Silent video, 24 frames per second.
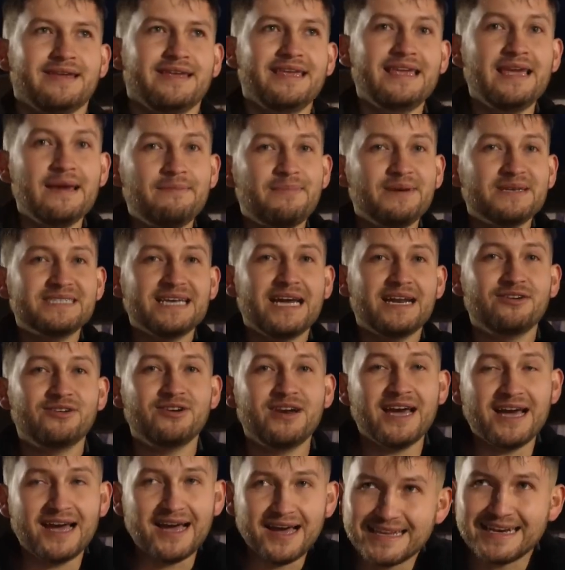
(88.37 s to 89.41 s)
y empezaron
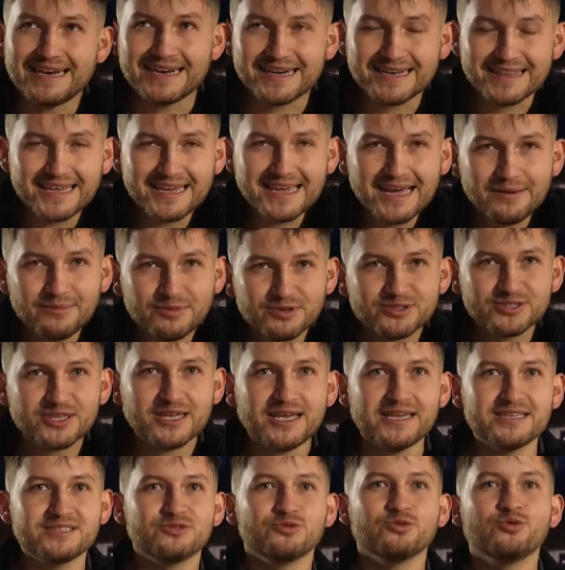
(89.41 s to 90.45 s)
a tener, digamos,
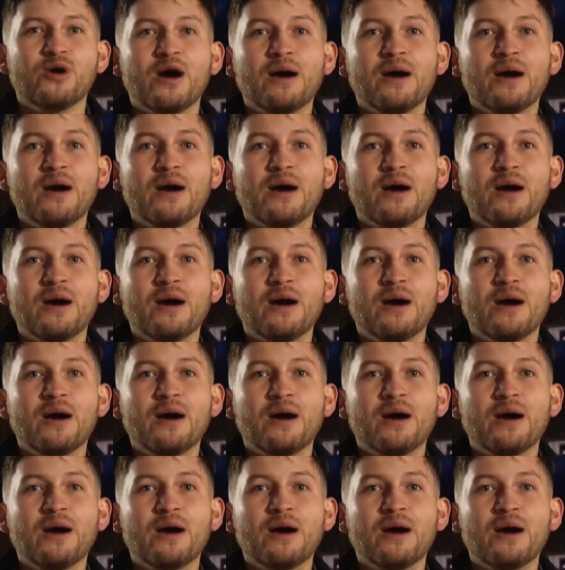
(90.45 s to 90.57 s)
que su